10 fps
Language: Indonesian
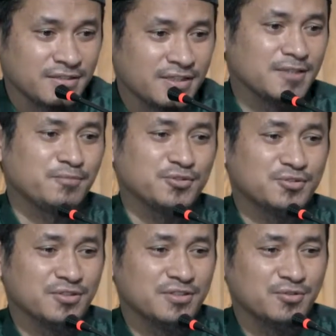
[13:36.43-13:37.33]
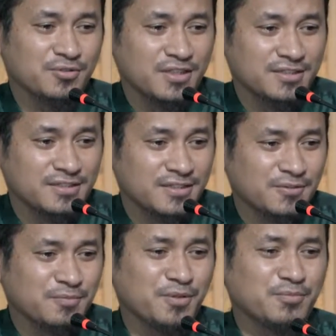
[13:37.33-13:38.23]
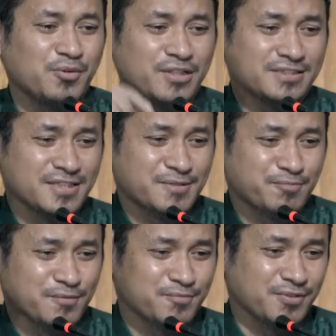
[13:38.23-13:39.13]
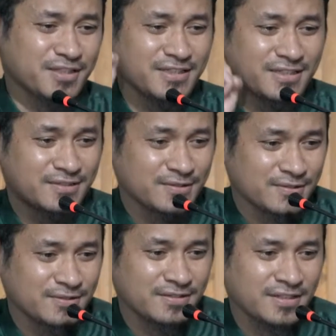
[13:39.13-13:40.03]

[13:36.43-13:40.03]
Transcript: Eh bocor juga dia, oh mau, mau incar si perempuan itu.